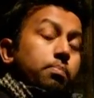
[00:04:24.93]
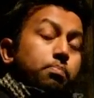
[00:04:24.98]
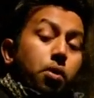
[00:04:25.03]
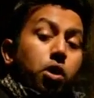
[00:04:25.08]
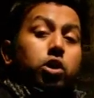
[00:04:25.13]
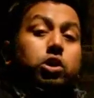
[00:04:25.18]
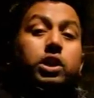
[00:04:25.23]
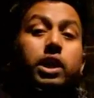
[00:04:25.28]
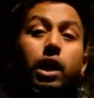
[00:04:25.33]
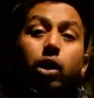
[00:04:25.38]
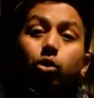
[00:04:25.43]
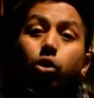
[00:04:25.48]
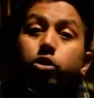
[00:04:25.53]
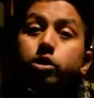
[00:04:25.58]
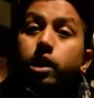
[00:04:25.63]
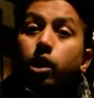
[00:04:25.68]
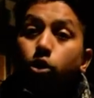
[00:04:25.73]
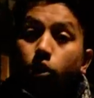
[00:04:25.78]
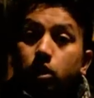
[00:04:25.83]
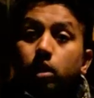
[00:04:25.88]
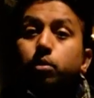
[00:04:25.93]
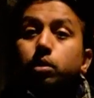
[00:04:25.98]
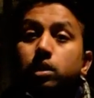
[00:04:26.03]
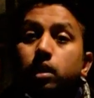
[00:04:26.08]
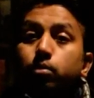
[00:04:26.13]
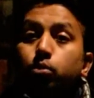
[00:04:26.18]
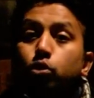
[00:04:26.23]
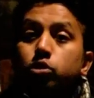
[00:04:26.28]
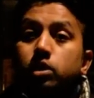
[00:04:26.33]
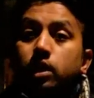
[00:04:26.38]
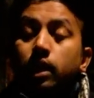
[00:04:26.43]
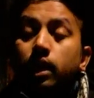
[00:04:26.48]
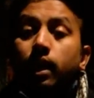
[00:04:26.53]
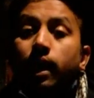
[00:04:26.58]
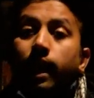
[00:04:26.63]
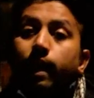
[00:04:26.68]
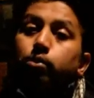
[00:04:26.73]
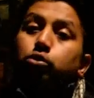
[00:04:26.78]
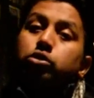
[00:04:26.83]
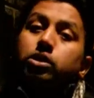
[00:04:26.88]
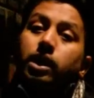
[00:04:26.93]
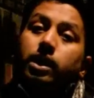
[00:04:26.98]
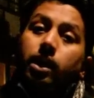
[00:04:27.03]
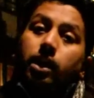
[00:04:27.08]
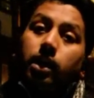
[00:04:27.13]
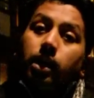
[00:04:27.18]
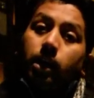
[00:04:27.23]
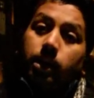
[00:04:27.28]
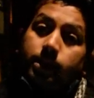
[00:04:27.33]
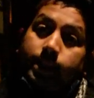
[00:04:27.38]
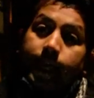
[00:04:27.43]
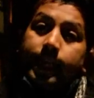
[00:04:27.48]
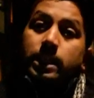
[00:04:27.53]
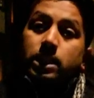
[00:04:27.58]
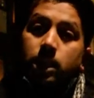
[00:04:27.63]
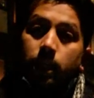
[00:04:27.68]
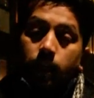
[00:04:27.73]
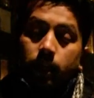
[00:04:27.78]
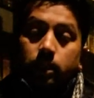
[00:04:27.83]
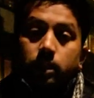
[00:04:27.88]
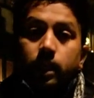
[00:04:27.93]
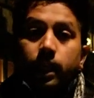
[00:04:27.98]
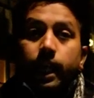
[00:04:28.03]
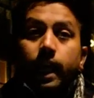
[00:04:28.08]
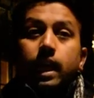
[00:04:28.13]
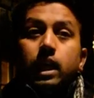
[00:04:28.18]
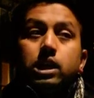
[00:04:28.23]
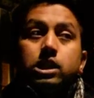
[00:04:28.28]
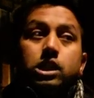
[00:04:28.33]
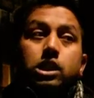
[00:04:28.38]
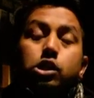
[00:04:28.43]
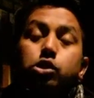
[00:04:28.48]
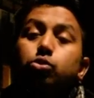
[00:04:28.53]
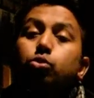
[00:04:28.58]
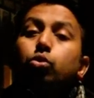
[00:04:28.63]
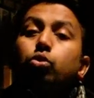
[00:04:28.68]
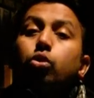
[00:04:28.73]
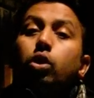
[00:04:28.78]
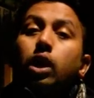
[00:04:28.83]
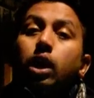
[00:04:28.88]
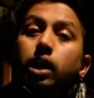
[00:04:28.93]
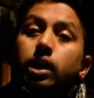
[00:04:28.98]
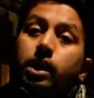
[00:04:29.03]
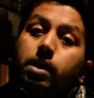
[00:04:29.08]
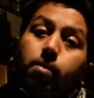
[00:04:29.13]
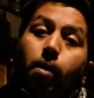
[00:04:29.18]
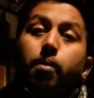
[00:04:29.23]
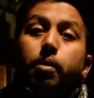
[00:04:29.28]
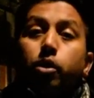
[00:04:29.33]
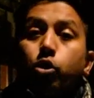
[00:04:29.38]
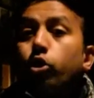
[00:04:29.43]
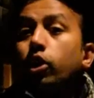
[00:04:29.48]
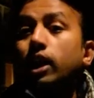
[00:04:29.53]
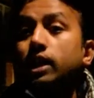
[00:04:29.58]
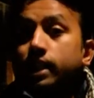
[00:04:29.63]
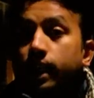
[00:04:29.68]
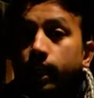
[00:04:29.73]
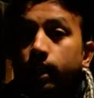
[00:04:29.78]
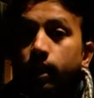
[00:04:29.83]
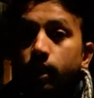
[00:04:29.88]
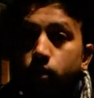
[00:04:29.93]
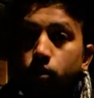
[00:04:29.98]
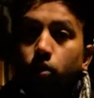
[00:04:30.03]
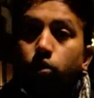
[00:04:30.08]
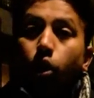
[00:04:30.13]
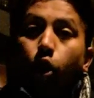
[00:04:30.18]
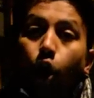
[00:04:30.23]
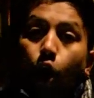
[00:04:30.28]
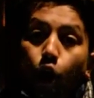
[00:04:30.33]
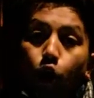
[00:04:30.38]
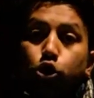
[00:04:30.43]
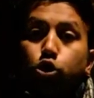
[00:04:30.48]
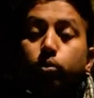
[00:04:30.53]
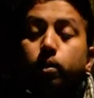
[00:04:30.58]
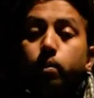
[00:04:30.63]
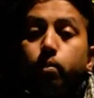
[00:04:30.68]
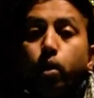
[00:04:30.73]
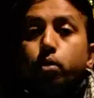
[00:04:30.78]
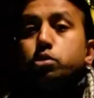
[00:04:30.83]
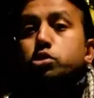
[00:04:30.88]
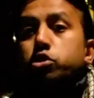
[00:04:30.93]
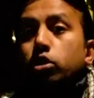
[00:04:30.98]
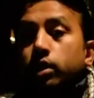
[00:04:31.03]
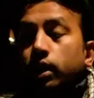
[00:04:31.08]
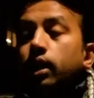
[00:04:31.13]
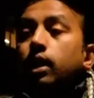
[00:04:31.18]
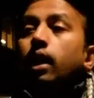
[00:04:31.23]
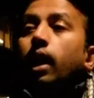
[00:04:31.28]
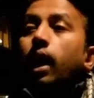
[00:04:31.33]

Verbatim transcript: পার্টি এগুলো নিয়ে কথাবার্তা বলছে এবং তারা দেখছে যে এই জিনিসগুলো কিভাবে করা যায় সো হয়তো বা ভবিষ্যতে